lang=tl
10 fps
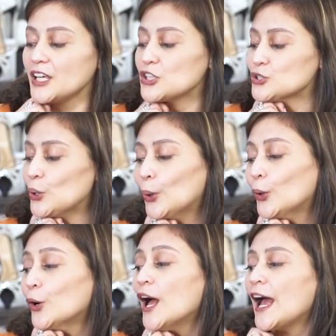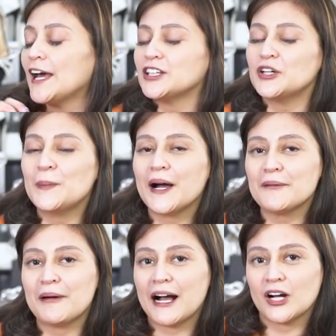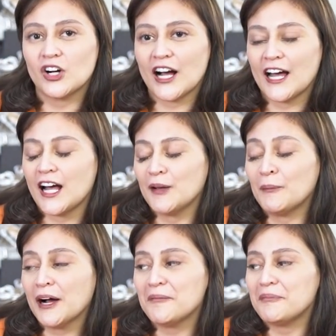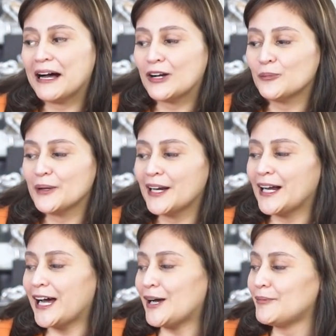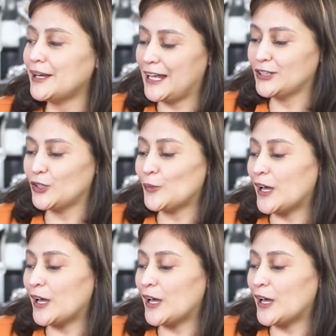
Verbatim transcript: So, ito yung mga bagong uh, mga bagong pinagkakaabalahan ko,